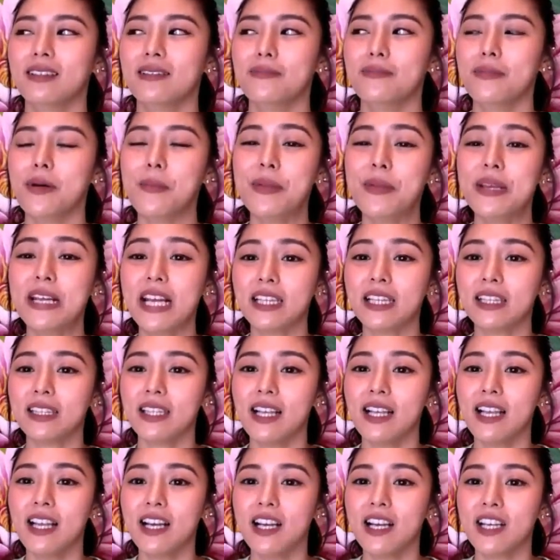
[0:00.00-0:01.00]
mabigat
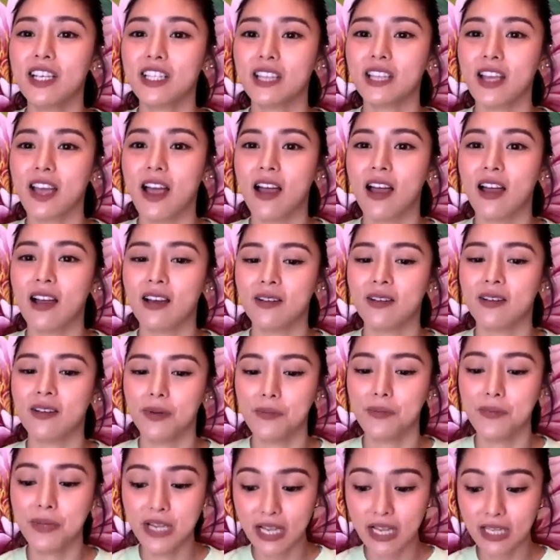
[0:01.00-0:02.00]
talaga siya.
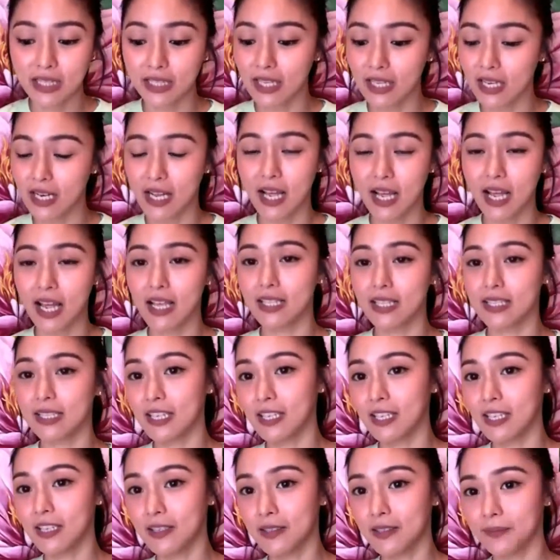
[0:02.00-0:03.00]
Mabigat talaga, as
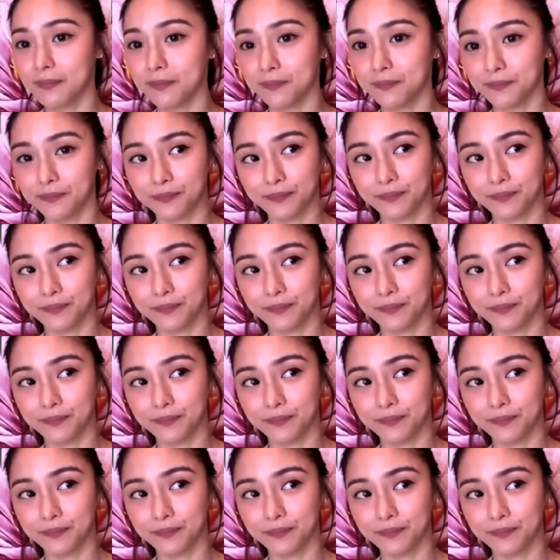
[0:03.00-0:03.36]
in,